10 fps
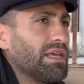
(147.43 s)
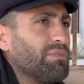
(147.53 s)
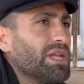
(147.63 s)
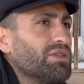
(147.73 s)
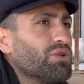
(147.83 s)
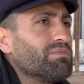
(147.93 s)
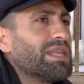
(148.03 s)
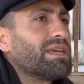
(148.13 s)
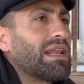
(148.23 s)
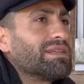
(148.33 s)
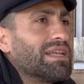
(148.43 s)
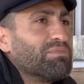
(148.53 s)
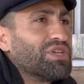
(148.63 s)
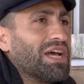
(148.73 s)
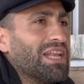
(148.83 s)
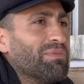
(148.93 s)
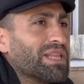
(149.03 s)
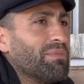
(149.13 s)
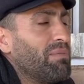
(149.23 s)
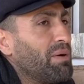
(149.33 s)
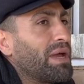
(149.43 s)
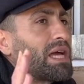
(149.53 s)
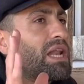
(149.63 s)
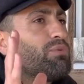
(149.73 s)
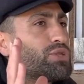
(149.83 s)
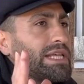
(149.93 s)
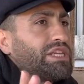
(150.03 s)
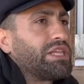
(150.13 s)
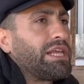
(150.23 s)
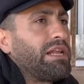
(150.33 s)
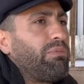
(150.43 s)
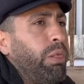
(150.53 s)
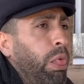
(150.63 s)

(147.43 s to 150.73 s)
Yemin ediyorum dediklerinizde bir şey anlamadım ama ben kara borsacı değilim.